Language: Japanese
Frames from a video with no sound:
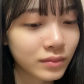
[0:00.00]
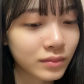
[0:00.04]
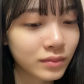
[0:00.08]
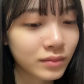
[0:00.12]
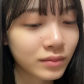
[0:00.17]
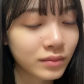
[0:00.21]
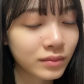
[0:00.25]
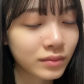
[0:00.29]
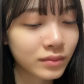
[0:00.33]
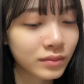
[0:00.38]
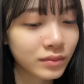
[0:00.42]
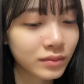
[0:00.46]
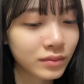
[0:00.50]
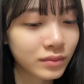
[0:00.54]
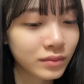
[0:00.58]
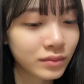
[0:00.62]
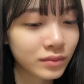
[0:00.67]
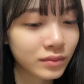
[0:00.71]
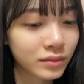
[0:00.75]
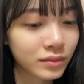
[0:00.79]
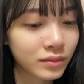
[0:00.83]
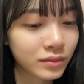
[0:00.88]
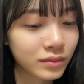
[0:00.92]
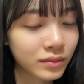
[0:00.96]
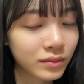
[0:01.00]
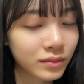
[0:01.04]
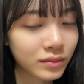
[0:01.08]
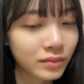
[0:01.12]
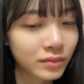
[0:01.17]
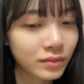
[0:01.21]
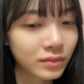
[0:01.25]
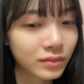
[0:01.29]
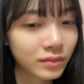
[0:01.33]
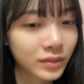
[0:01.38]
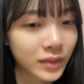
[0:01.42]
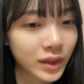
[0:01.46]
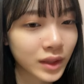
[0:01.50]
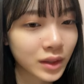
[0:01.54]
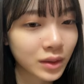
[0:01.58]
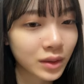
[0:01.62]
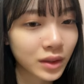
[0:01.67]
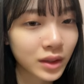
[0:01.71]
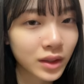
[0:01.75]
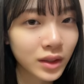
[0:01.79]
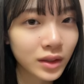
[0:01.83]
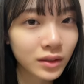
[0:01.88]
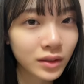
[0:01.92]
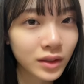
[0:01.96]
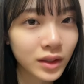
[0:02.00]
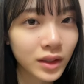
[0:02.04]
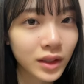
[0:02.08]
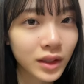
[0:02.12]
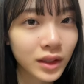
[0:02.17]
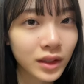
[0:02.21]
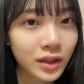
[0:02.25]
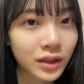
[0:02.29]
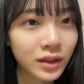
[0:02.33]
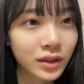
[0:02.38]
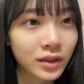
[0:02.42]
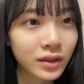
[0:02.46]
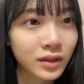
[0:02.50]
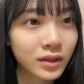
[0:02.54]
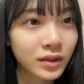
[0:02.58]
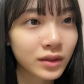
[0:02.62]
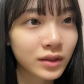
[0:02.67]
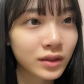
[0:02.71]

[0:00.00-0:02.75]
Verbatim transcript: うんそれで言ったら